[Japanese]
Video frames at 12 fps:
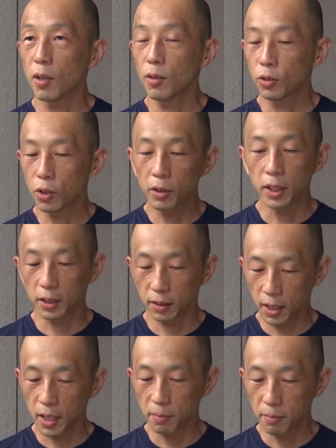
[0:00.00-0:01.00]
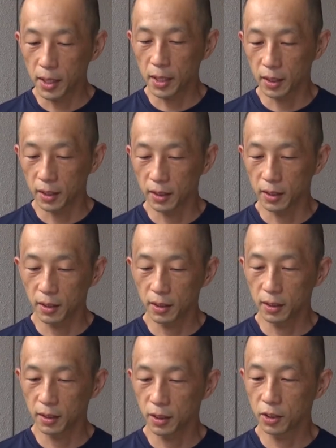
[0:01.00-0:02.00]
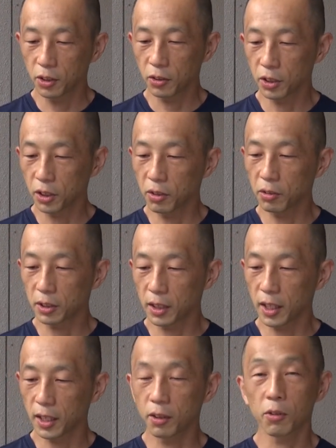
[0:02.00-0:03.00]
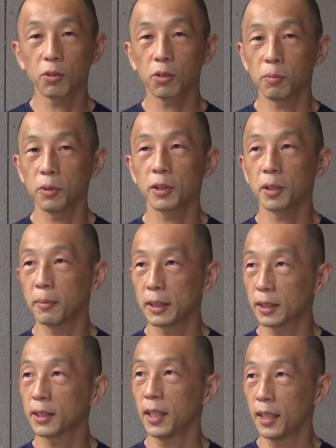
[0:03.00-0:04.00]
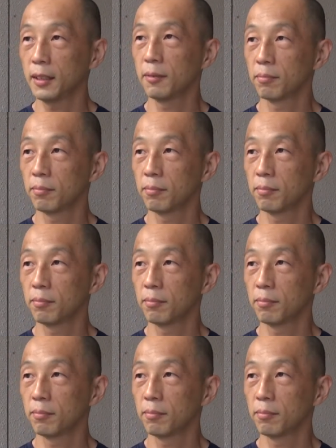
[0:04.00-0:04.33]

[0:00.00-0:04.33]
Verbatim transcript: そうですね、うん、まあ一応二コースから行こうと思ってます。はい。